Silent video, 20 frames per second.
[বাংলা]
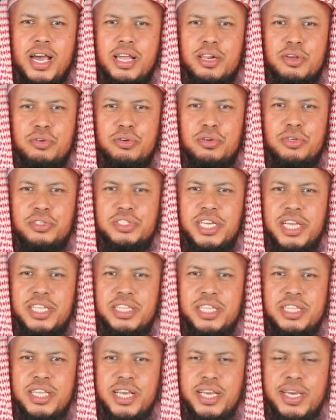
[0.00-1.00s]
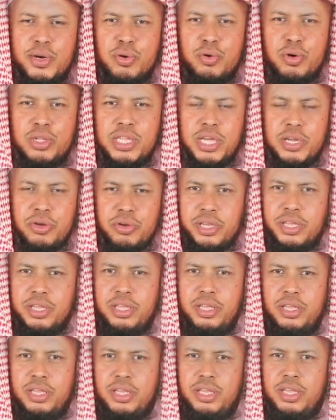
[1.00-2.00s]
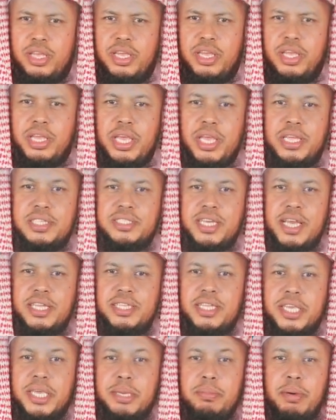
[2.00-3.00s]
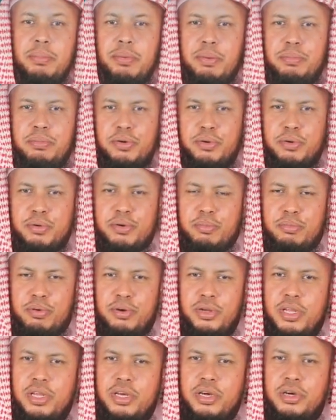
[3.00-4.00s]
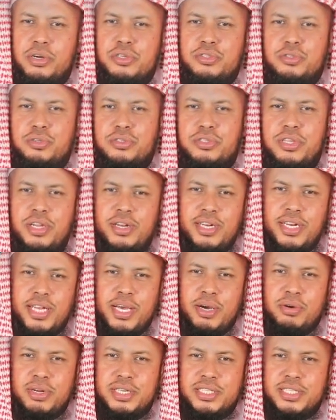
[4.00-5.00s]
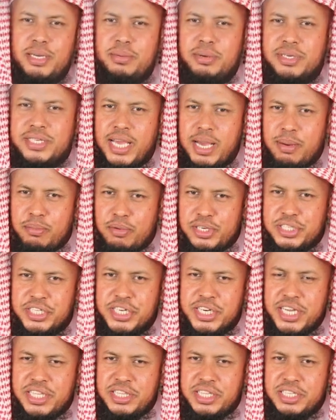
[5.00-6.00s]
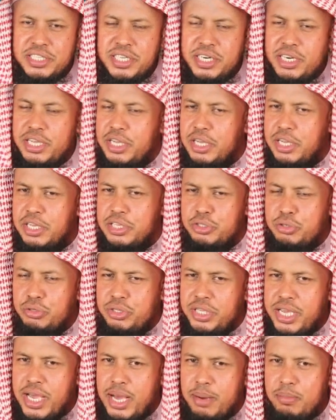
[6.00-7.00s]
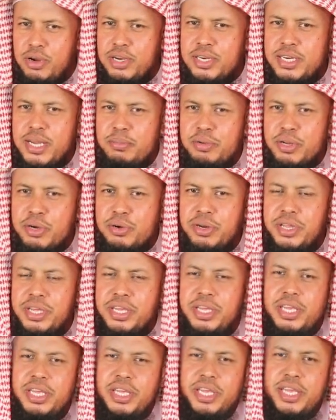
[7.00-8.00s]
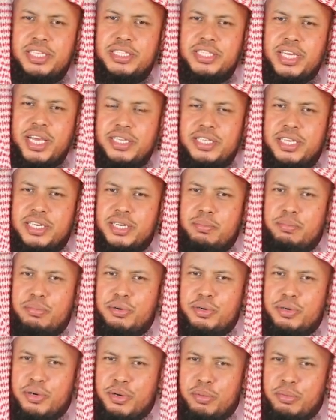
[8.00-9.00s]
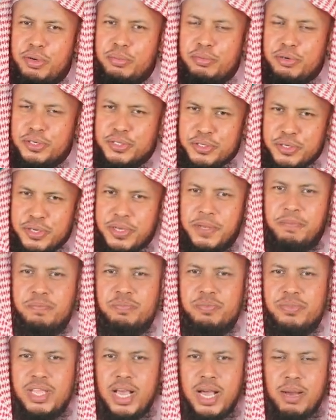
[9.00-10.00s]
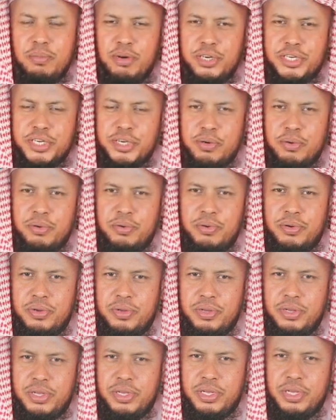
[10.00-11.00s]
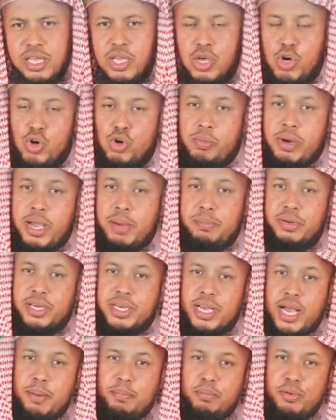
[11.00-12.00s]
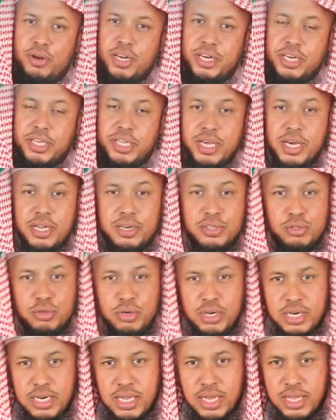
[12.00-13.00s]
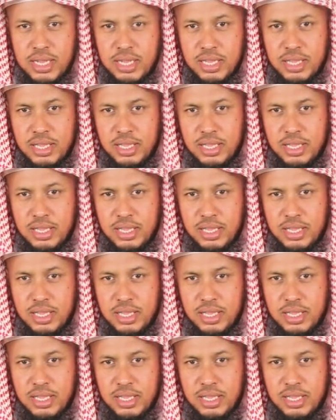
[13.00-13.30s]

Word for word: আর কোনো চাহিদা থাকার কথা নয় এই চাহিদা কিভাবে পূর্ণ করব রসুল সাল্লাহ সাল্লাম একটি আমল শিক্ষা দিয়েছেন যদি এই আমলটা আমরা করি এই চাহিদাটা পূর্ণ হবে অবশ্যই আমলটি হলো ওবায়বনে কাব বললেন ইয়া রসুল আল্লাহ